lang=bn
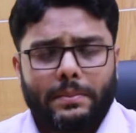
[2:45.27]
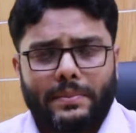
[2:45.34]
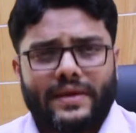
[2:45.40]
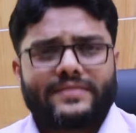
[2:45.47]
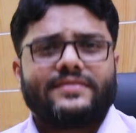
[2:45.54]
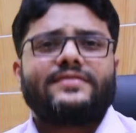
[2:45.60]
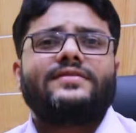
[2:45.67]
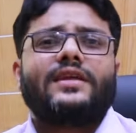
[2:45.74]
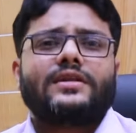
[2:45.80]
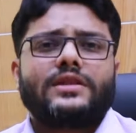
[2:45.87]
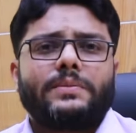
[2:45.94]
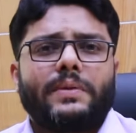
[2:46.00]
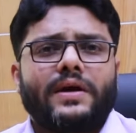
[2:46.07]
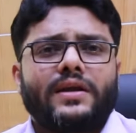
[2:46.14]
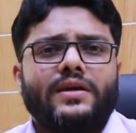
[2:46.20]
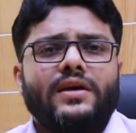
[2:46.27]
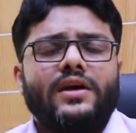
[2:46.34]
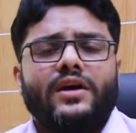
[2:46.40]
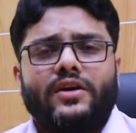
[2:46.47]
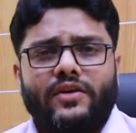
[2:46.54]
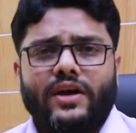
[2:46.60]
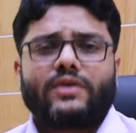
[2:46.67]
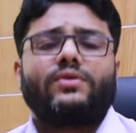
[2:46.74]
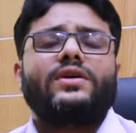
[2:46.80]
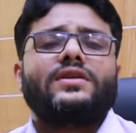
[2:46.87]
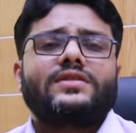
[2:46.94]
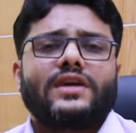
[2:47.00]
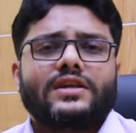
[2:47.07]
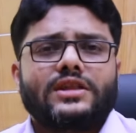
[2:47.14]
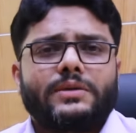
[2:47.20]
মেসেজ থাকতে পারে রেকর্ডিং
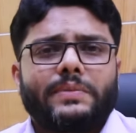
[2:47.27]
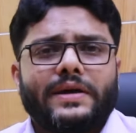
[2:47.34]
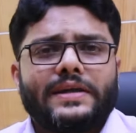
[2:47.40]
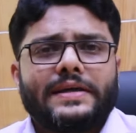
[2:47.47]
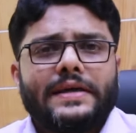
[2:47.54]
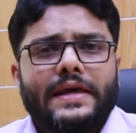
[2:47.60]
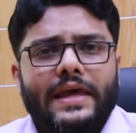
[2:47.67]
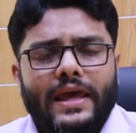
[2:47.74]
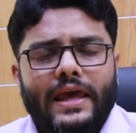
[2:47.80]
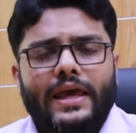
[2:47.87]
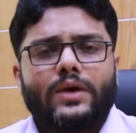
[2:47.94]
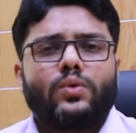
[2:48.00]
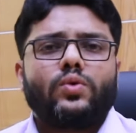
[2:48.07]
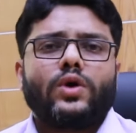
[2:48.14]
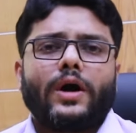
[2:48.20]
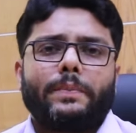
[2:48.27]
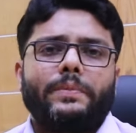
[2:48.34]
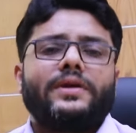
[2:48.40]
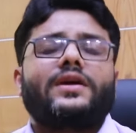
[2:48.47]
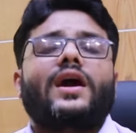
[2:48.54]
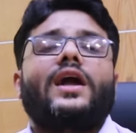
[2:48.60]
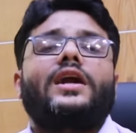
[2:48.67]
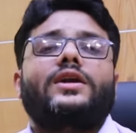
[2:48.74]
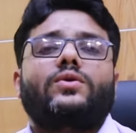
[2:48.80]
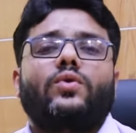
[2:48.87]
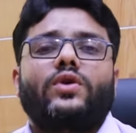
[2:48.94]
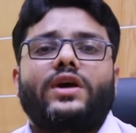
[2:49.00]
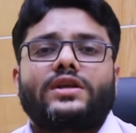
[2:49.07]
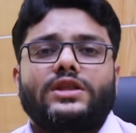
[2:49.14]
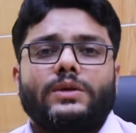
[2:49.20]
থাকতে পারে এগুলো আপনি কালেক্ট
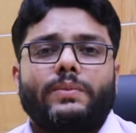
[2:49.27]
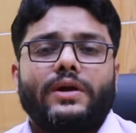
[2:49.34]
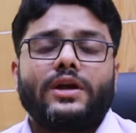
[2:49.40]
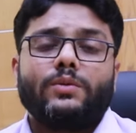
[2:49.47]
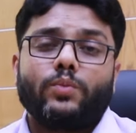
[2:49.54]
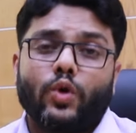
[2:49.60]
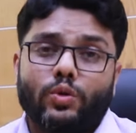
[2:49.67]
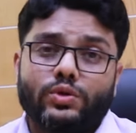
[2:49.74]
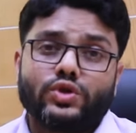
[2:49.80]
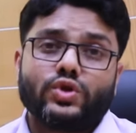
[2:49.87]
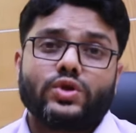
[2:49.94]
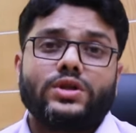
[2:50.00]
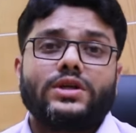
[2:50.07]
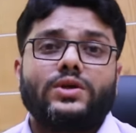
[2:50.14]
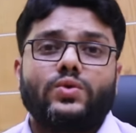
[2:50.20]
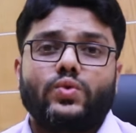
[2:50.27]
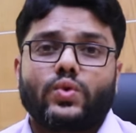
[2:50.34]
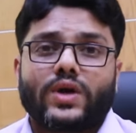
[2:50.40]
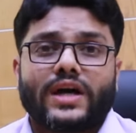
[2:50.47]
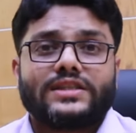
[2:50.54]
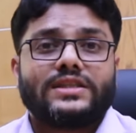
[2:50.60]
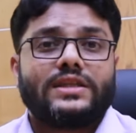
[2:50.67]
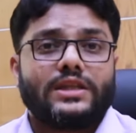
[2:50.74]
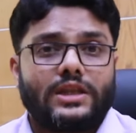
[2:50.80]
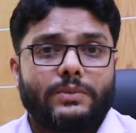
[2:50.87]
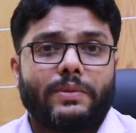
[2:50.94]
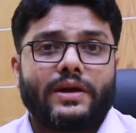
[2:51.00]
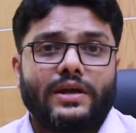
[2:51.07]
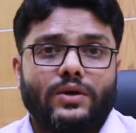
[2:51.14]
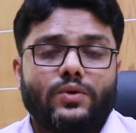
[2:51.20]
করে রাখতে পারেন ভবিষ্যতে কিন্তু কাজে দিতে
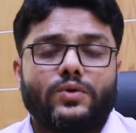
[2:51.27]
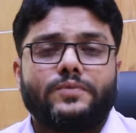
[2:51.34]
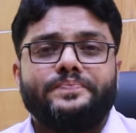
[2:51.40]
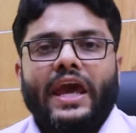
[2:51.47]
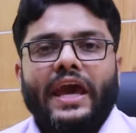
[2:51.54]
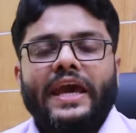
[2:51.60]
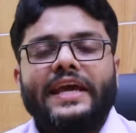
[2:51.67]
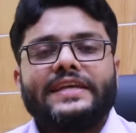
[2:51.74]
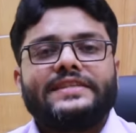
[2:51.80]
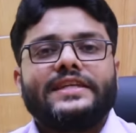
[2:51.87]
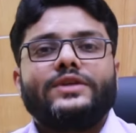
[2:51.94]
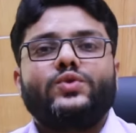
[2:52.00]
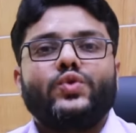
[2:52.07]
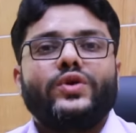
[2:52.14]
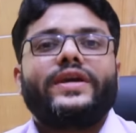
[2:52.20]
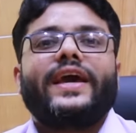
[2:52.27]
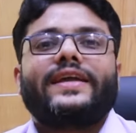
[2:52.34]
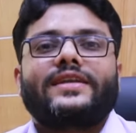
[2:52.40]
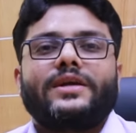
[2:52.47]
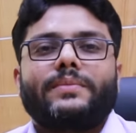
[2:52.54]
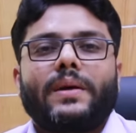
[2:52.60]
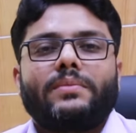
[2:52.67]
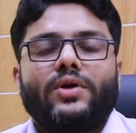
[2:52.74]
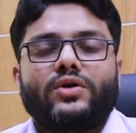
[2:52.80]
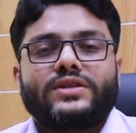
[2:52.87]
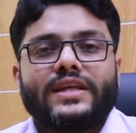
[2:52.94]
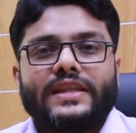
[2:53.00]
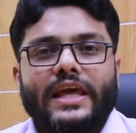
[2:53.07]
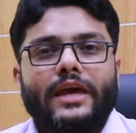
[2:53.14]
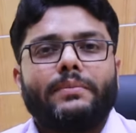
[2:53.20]
পারে এগুলো এই যে দুই ক্ষেত্রে মামলা
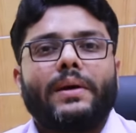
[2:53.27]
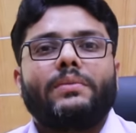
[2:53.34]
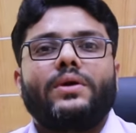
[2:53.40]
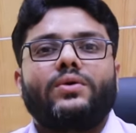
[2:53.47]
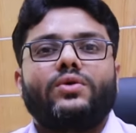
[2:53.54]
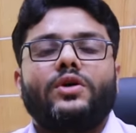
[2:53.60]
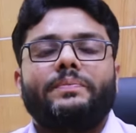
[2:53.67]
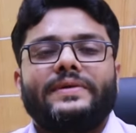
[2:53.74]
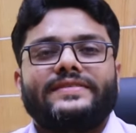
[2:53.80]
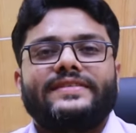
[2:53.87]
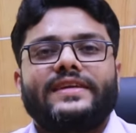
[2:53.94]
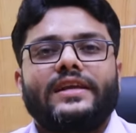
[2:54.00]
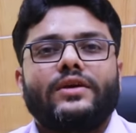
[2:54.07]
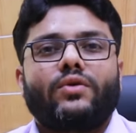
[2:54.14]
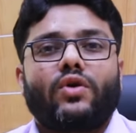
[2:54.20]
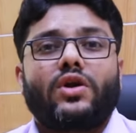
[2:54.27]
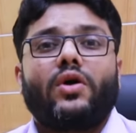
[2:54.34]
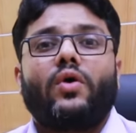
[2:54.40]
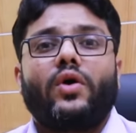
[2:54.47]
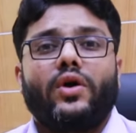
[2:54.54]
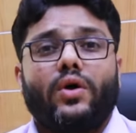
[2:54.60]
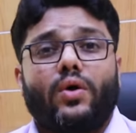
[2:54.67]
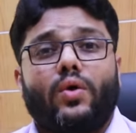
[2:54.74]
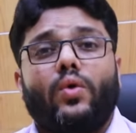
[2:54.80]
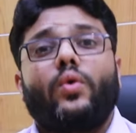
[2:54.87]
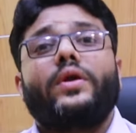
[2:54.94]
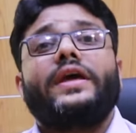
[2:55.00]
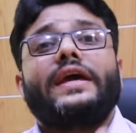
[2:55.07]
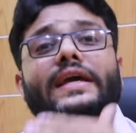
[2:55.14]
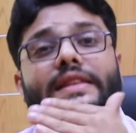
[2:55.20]
অর্থাৎ এই মামলাগুলো বেসিক্যালি করা হয়
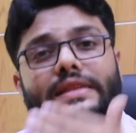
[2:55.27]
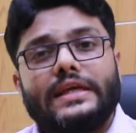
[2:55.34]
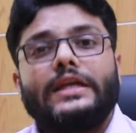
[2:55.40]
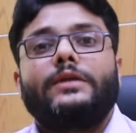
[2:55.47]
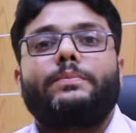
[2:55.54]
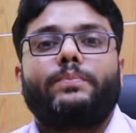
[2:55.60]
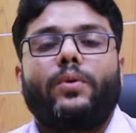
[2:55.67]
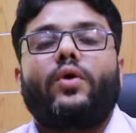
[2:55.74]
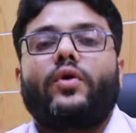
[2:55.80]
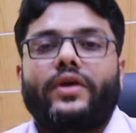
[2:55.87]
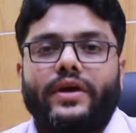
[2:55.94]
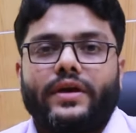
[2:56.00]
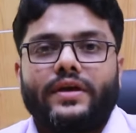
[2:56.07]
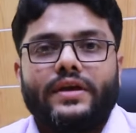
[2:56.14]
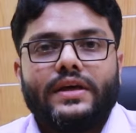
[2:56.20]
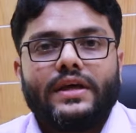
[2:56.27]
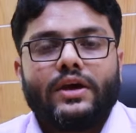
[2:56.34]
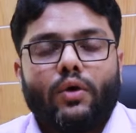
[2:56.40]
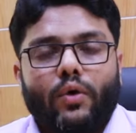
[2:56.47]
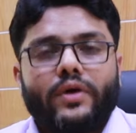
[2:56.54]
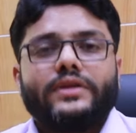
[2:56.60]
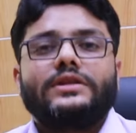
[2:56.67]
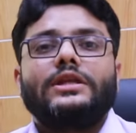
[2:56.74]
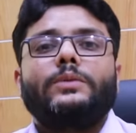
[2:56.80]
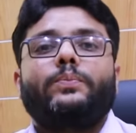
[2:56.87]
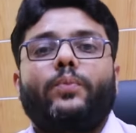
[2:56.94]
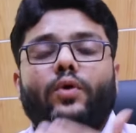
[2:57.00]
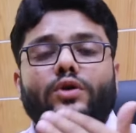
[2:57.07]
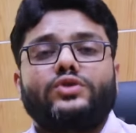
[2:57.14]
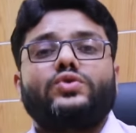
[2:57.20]
অনেক দিন পরে অনেক দিন
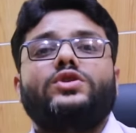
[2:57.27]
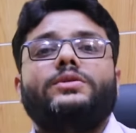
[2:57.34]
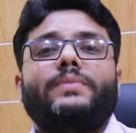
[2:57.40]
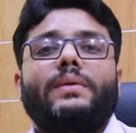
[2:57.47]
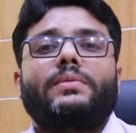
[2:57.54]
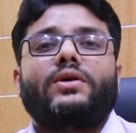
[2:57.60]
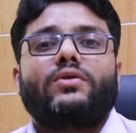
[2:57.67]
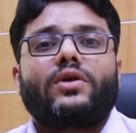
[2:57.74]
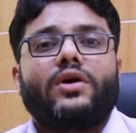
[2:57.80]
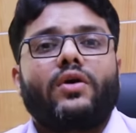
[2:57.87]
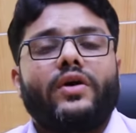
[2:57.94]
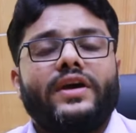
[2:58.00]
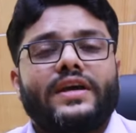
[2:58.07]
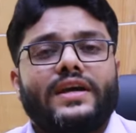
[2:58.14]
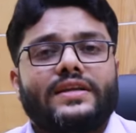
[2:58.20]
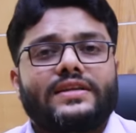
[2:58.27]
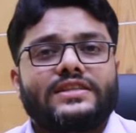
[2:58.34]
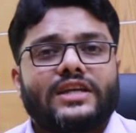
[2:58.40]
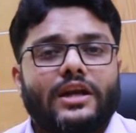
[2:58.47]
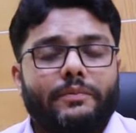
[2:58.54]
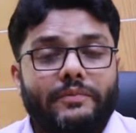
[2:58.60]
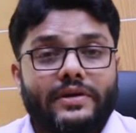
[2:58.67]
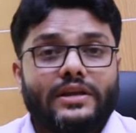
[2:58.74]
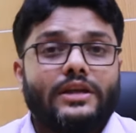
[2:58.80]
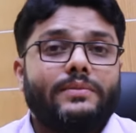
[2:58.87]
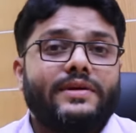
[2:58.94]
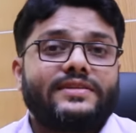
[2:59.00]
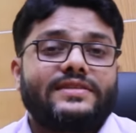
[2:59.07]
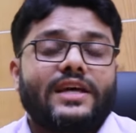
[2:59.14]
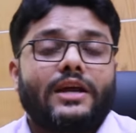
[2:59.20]
পরে যদি মামলা করা হয় এক্ষেত্রে যারা
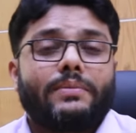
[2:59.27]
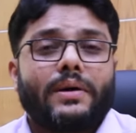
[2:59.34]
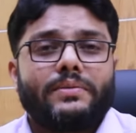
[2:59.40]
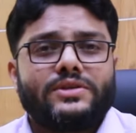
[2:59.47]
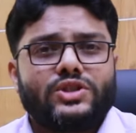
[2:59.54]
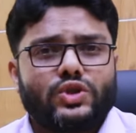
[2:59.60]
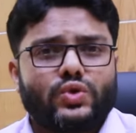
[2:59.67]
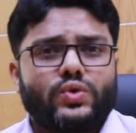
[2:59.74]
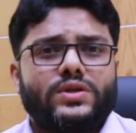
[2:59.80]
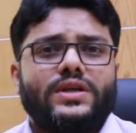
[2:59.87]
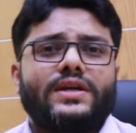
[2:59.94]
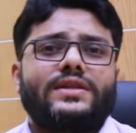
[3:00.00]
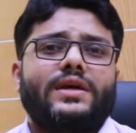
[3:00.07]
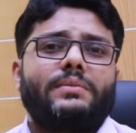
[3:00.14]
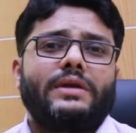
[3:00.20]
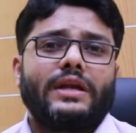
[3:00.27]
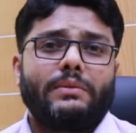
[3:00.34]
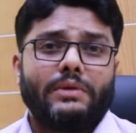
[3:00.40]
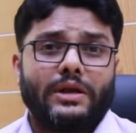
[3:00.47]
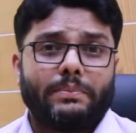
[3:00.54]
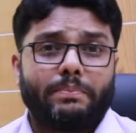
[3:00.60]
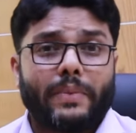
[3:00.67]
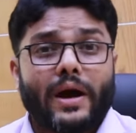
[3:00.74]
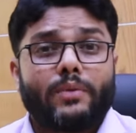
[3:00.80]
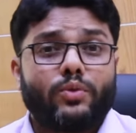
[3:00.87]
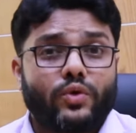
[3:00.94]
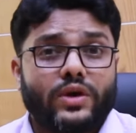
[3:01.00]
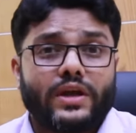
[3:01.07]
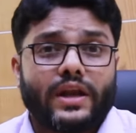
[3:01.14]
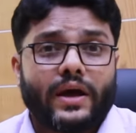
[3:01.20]
বিক্টিমাইজ তারা ভাবেন যে সত্যিকার আমি রেমেডি
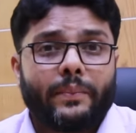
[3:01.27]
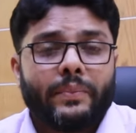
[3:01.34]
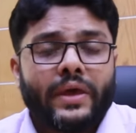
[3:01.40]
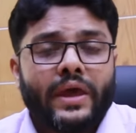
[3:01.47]
পাবো কি না